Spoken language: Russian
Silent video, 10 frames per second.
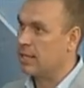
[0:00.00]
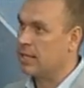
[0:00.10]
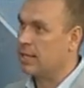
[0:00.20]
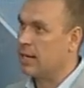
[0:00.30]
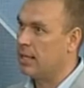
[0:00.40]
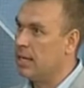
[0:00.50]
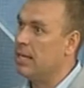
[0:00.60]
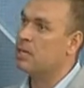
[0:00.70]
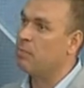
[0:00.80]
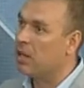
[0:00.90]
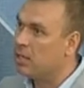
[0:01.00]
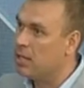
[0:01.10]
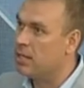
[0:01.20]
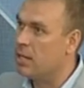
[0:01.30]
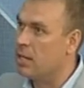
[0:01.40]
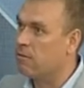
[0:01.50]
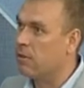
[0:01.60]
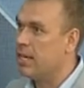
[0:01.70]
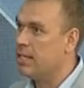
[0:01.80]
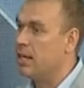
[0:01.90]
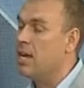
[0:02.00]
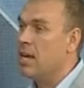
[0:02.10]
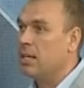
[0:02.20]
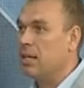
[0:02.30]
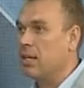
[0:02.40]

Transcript: со стороны исполнительной власти для